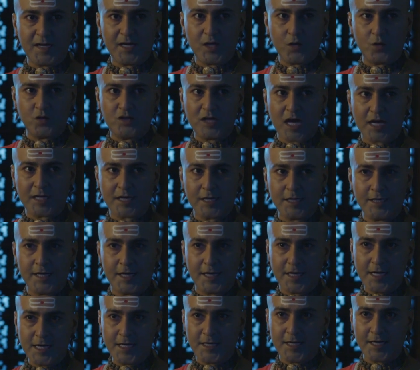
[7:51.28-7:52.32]
मैंने उजागर
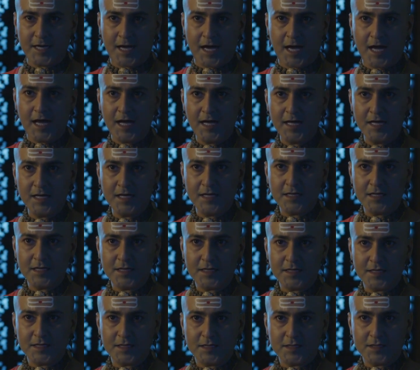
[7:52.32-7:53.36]
नहीं किया
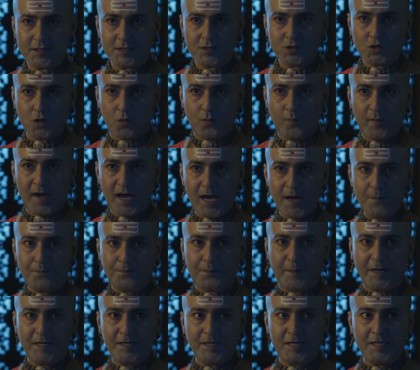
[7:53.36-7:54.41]
तो
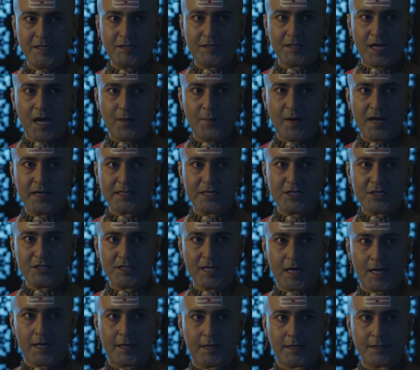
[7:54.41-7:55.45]
मैं पंडित
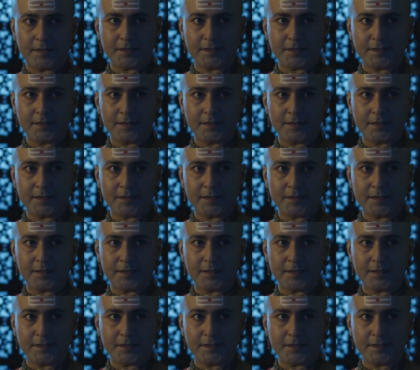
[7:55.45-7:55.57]
रामाकृष्णा